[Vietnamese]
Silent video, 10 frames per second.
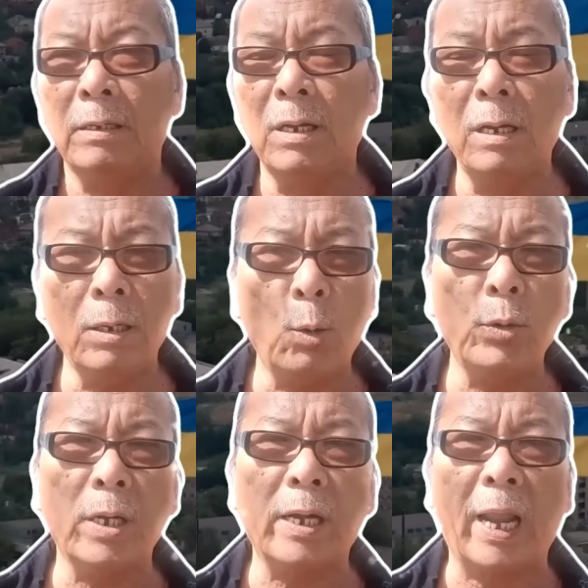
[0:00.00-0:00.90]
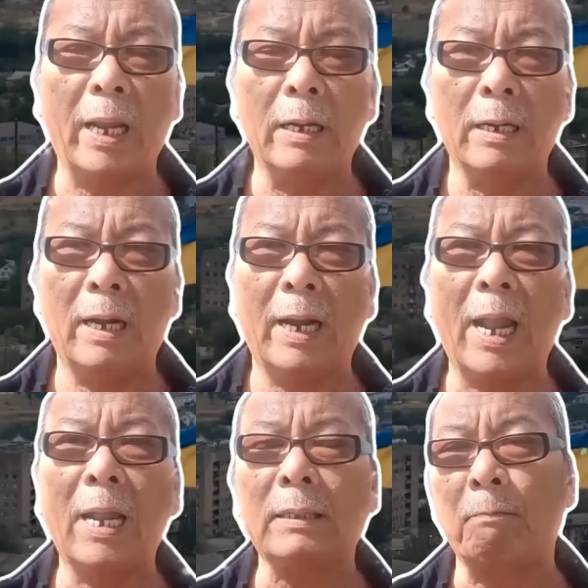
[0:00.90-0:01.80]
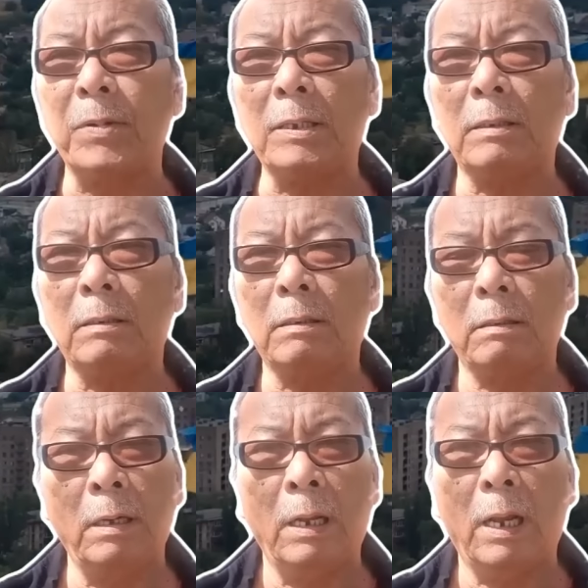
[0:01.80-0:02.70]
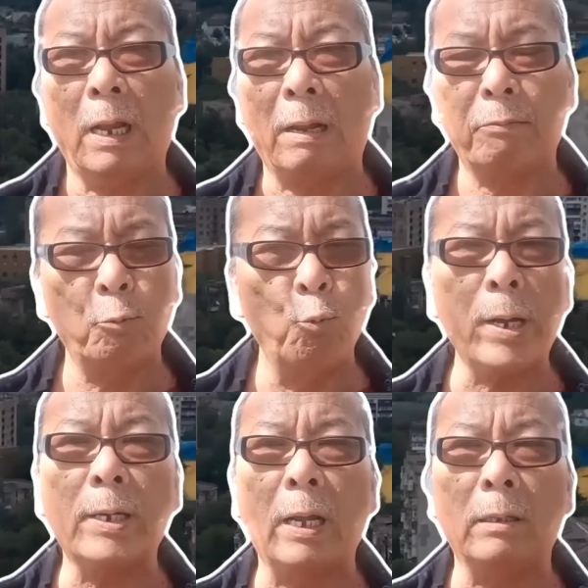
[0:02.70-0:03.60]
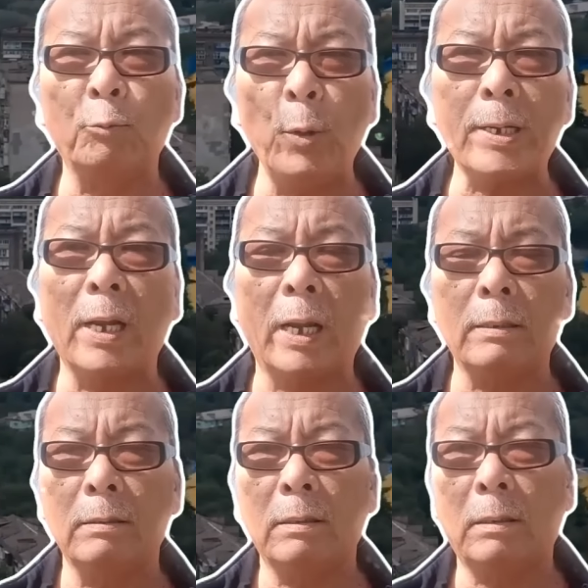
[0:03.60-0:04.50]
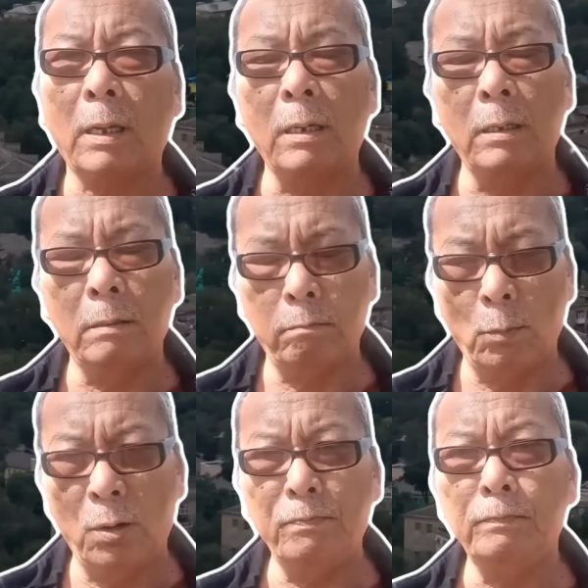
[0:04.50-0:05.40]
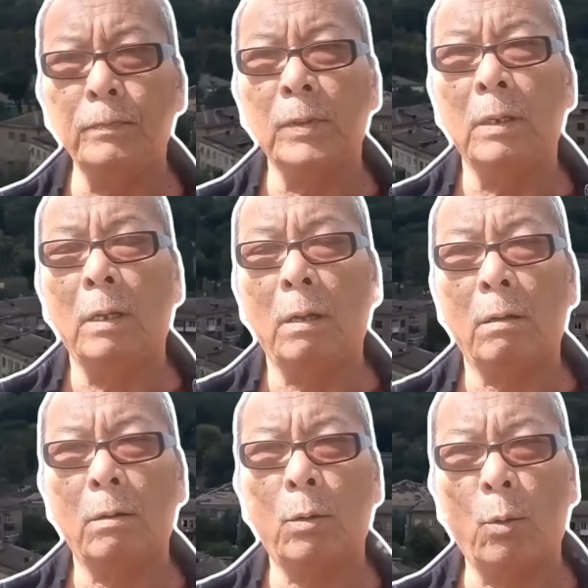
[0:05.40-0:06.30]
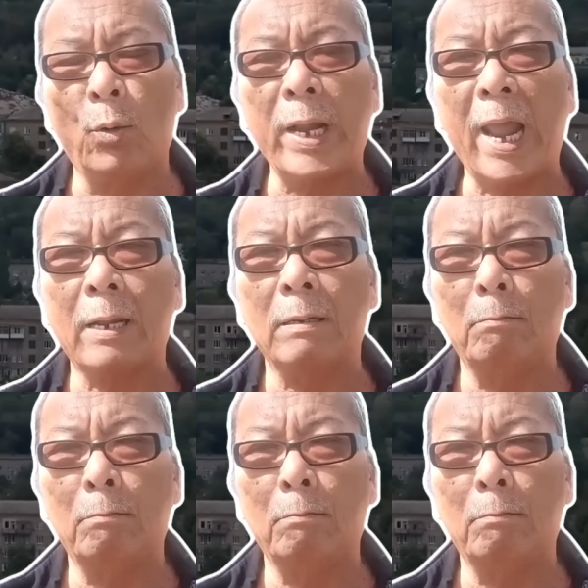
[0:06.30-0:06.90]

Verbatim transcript: Những khu vực này là Nga tập kích quyết liệt, quyết liệt từ bom của Nga.